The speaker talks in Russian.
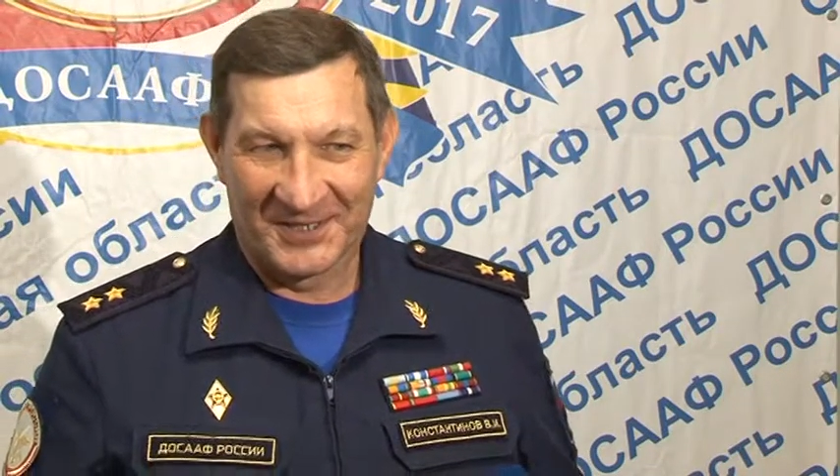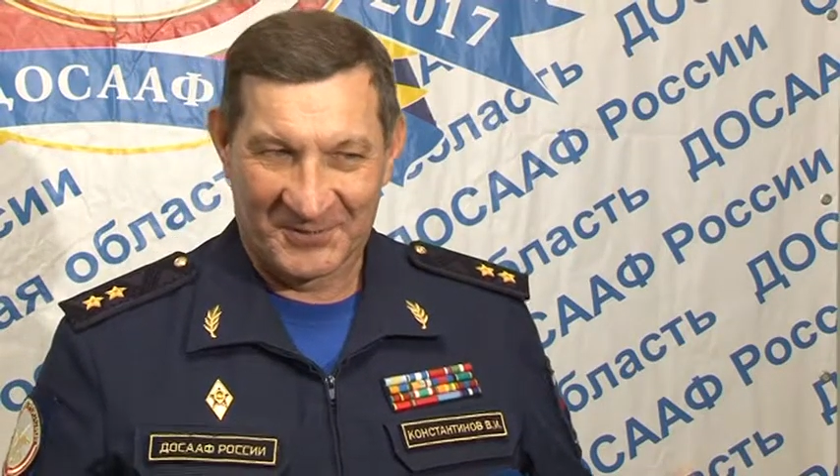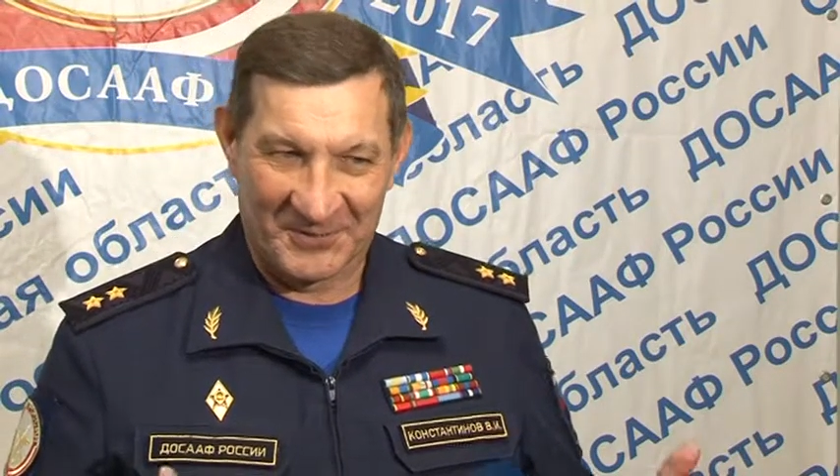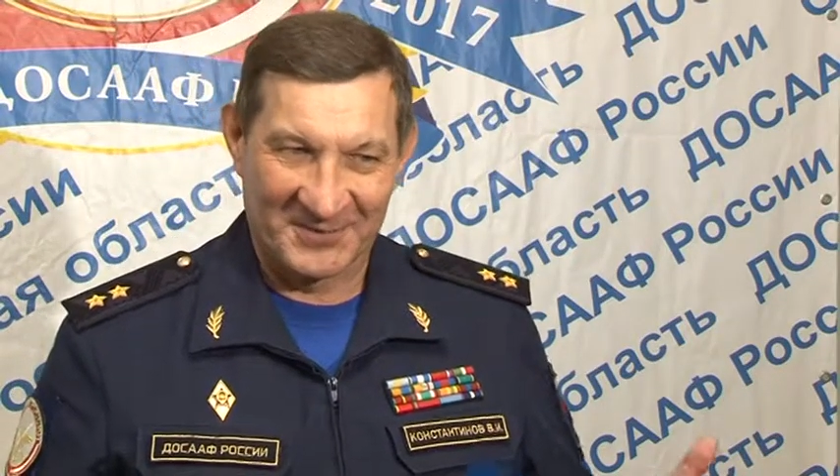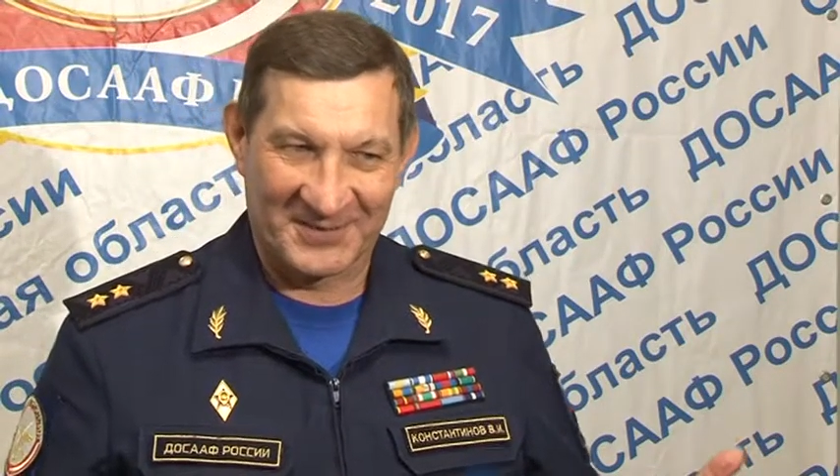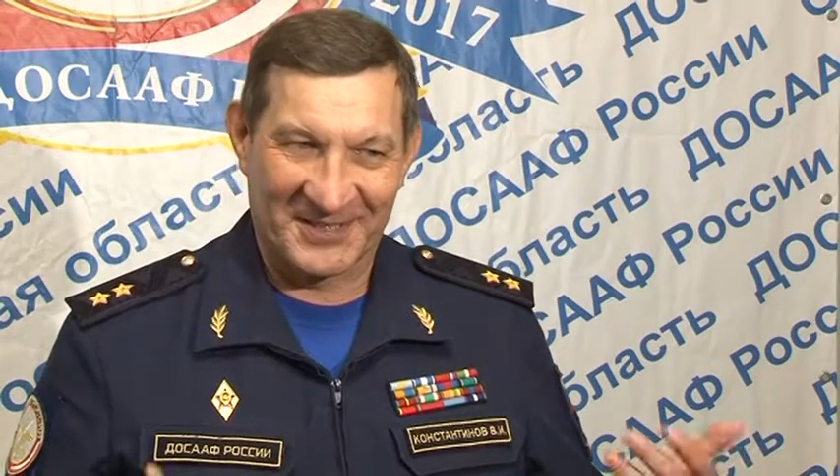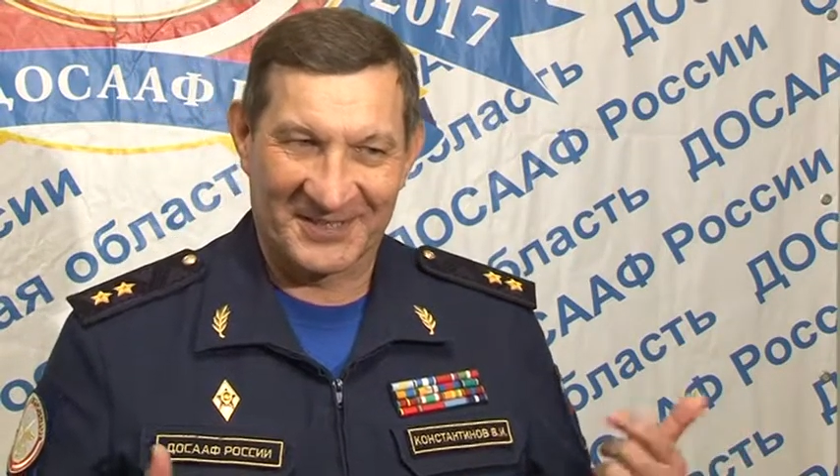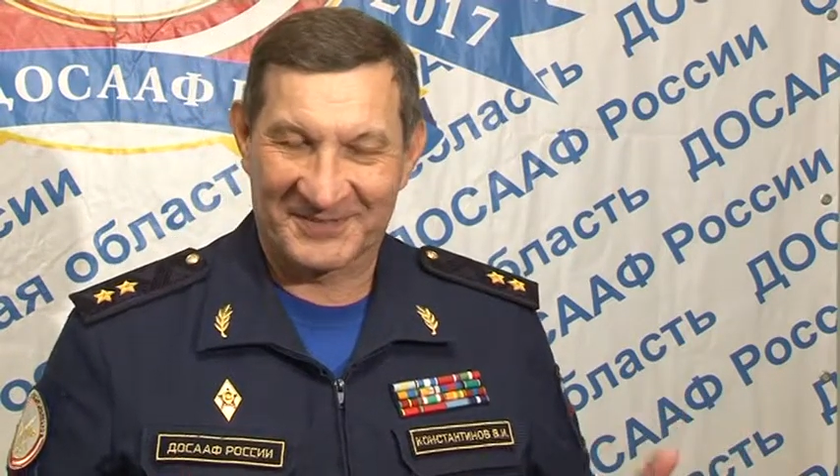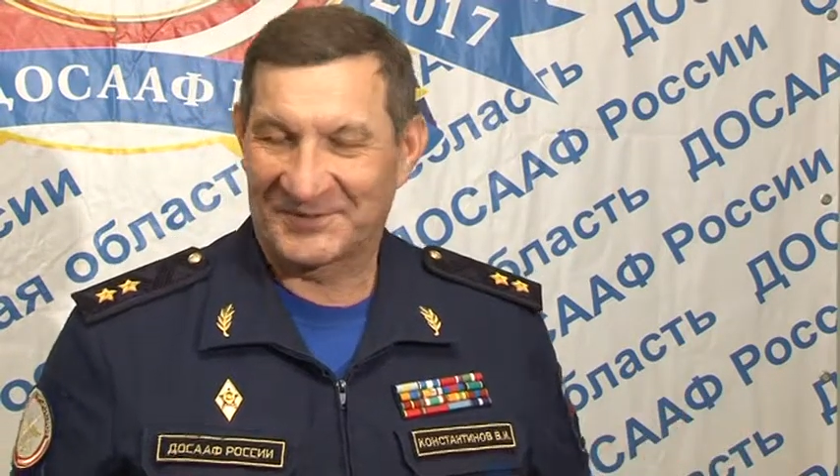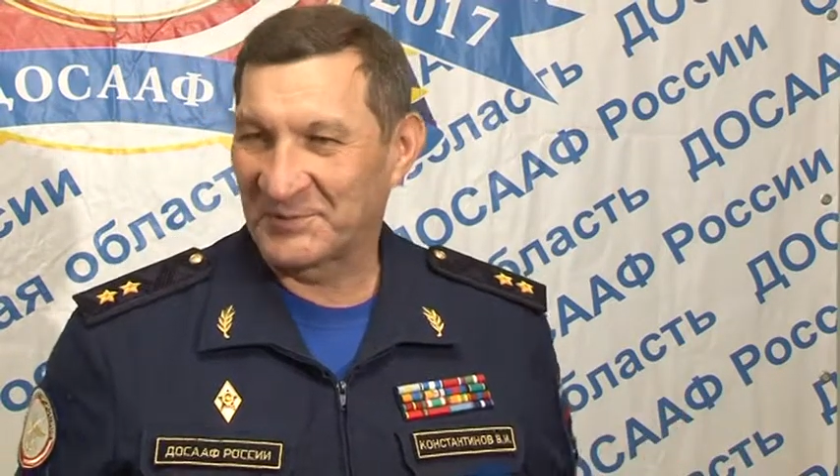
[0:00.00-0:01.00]
он ей
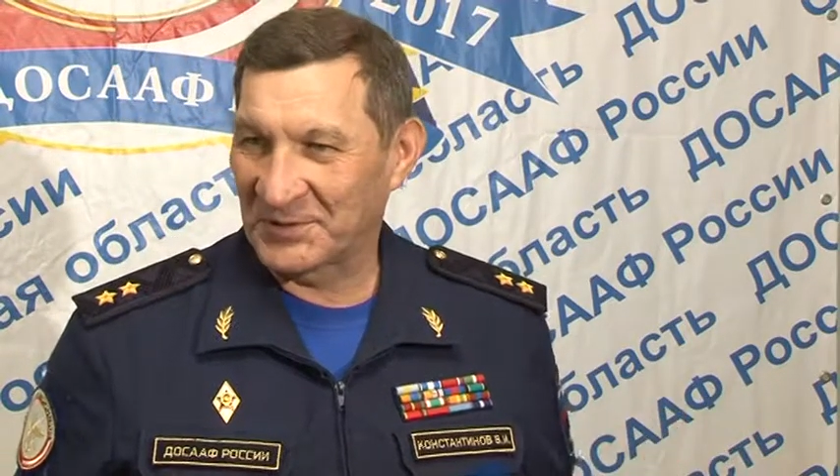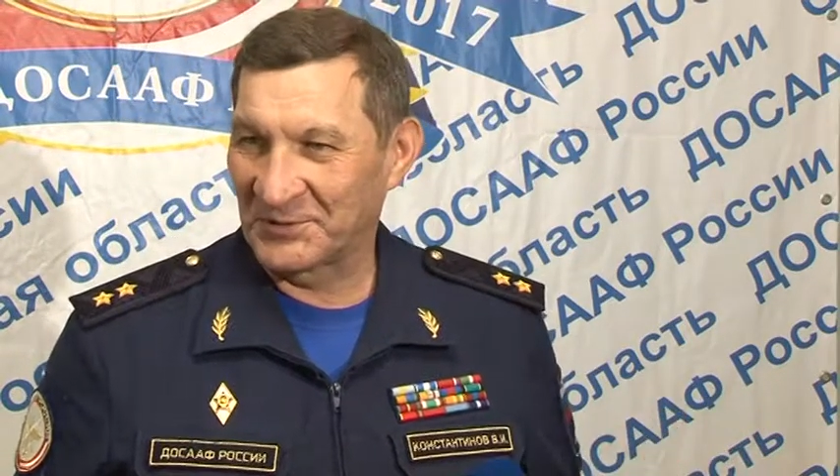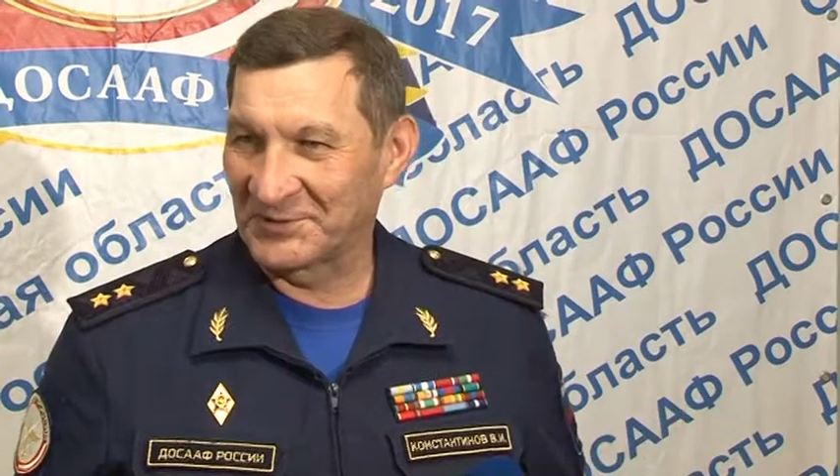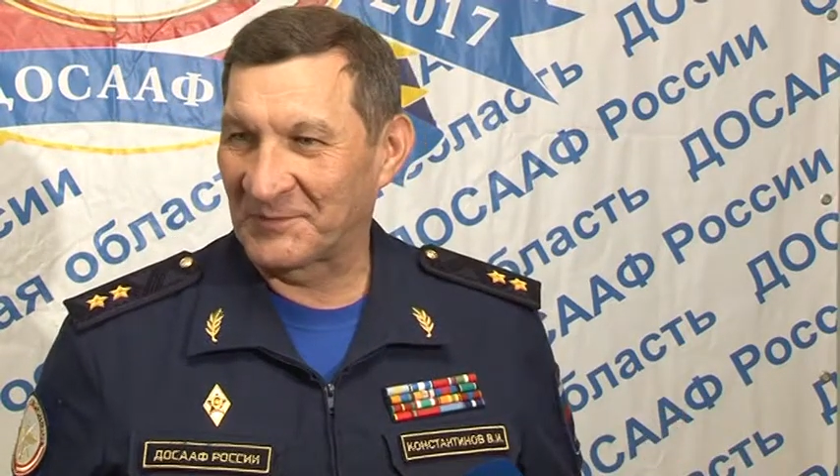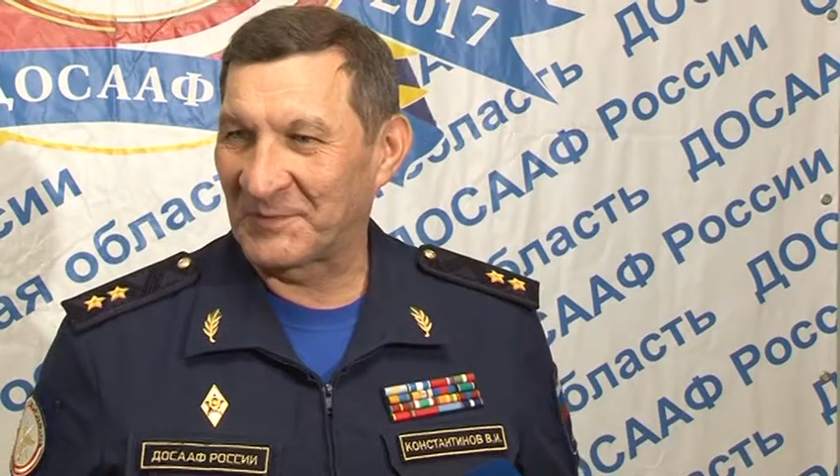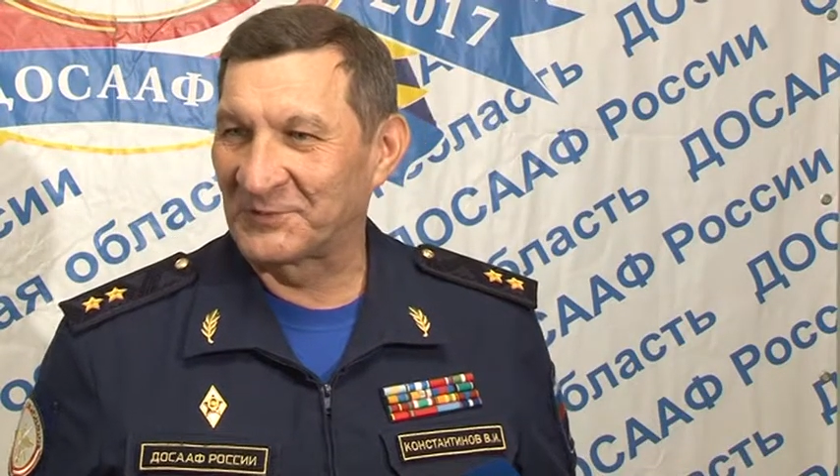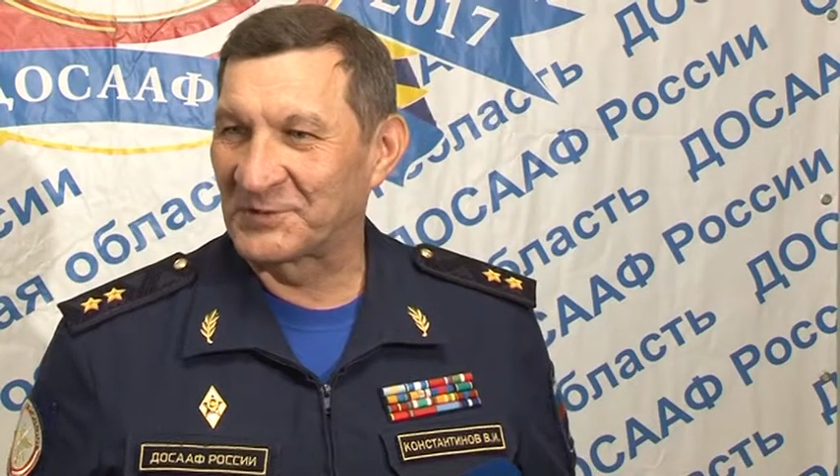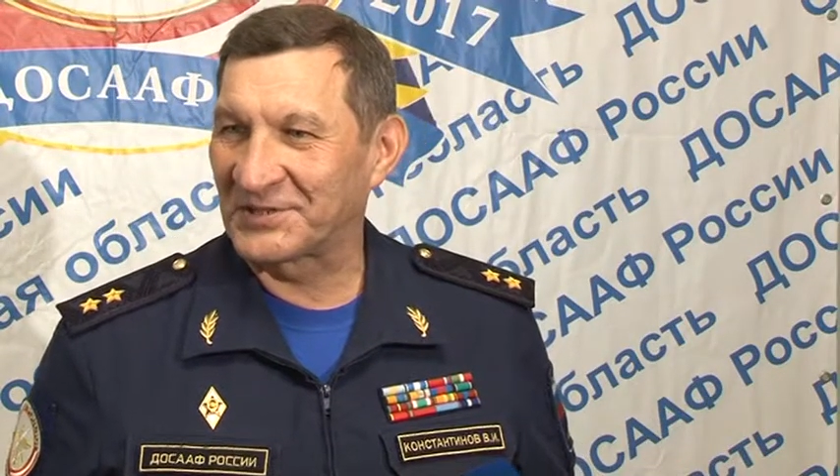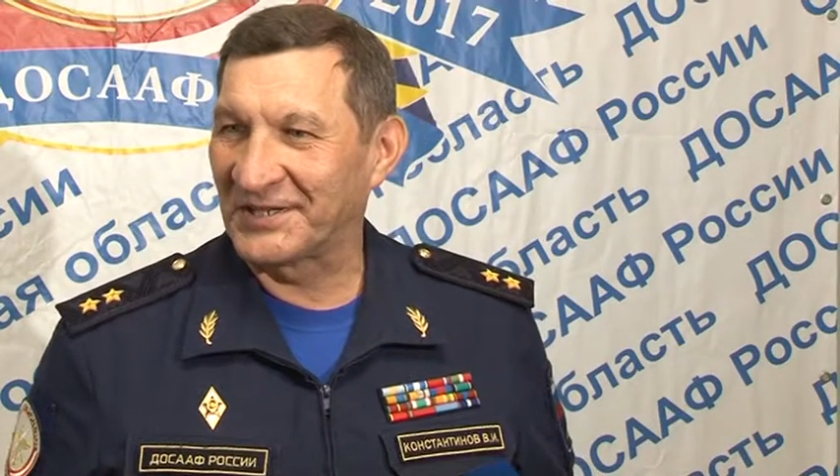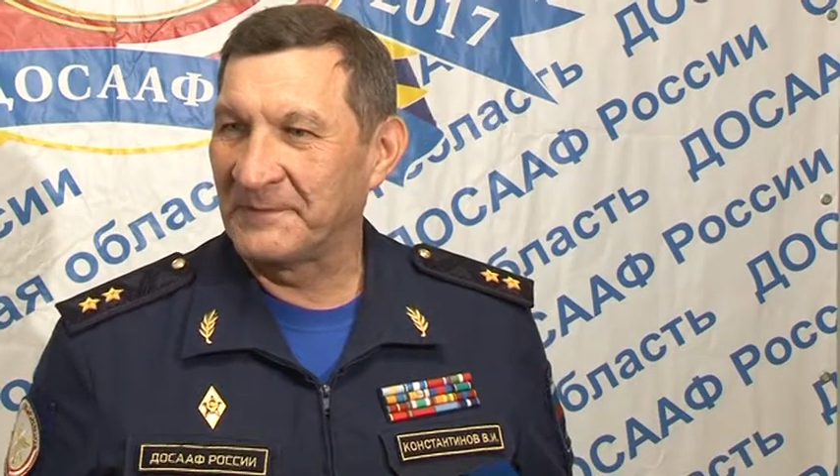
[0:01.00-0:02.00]
э, пришелся по
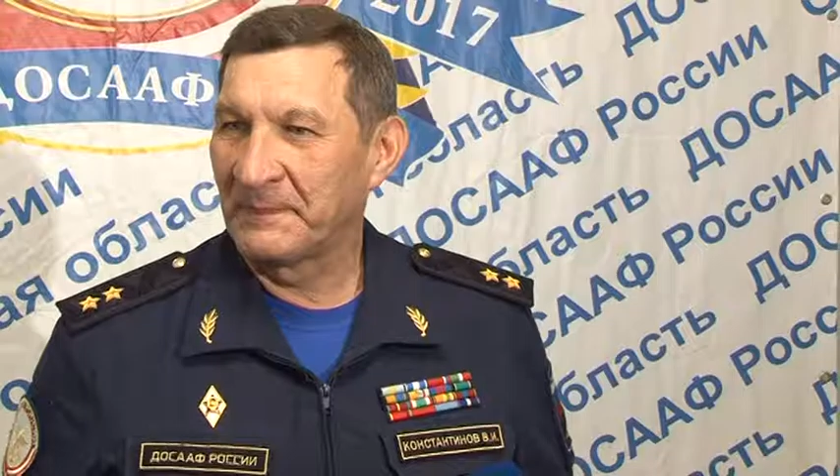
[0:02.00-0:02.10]
душе.